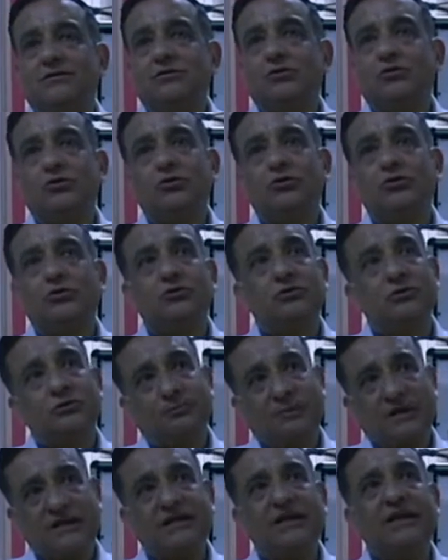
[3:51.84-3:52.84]
तो
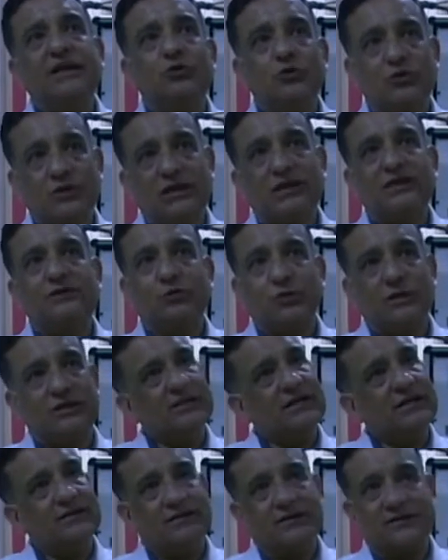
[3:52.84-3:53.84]
पर कीड़ों के लिए थोड़ा
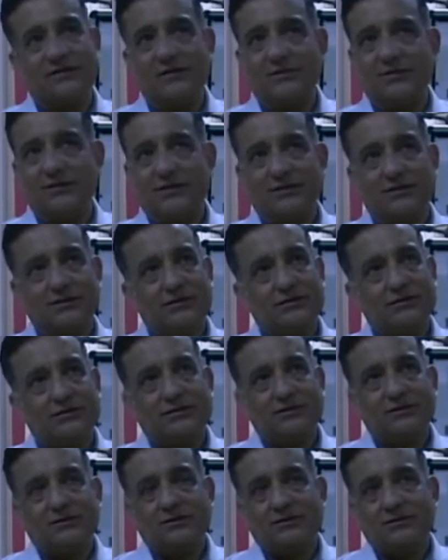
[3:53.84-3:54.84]
ध्यान रखना पड़ेगा
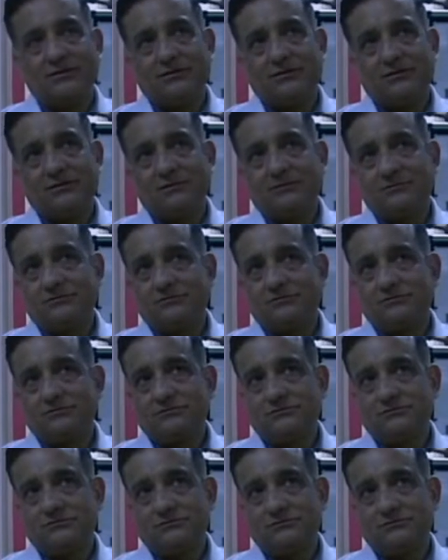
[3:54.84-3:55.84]
कीड़ों के लिए कि
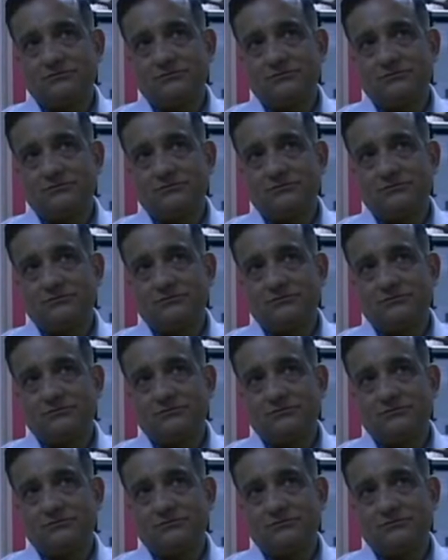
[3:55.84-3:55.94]
ओरल